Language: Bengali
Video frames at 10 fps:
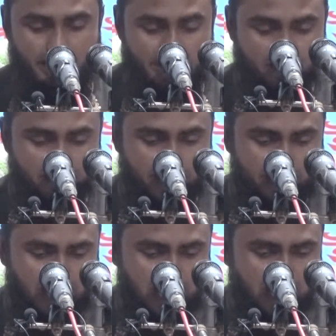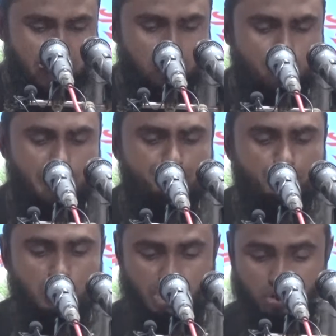এই যে দেখেন আল্লাহ নবী
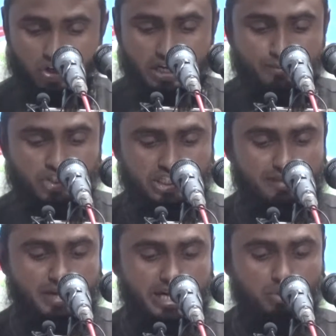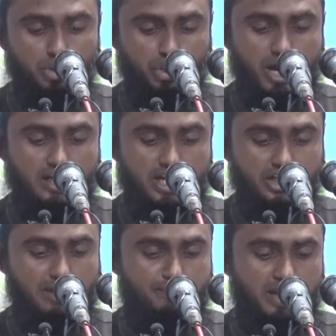সহি মুসলিমের একুশশো আঠাশ
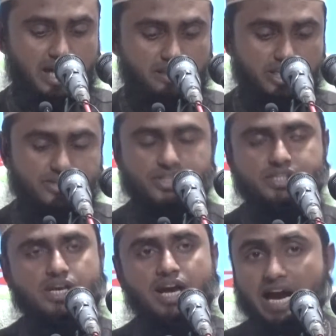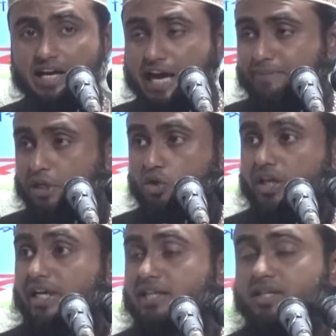নাম্বার হাদিস عن أبي
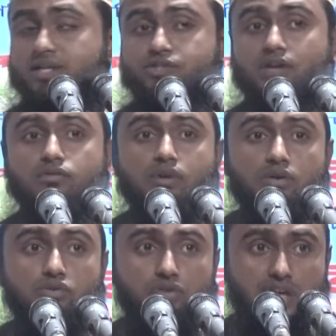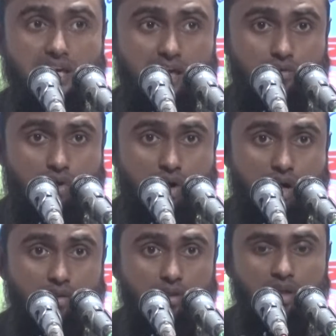هريرة رضي الله تعالى
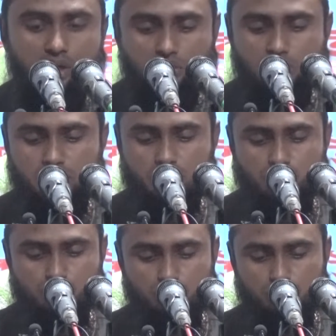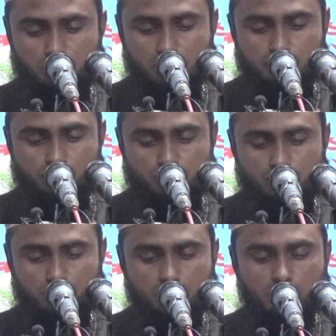قال قال رسول الله
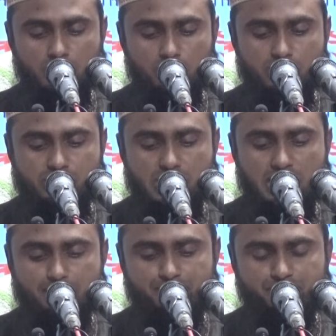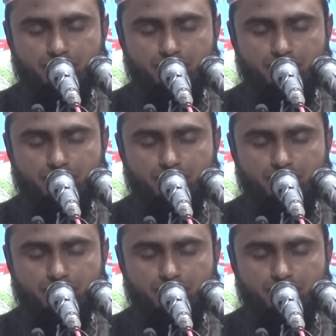صلى الله عليه وسلم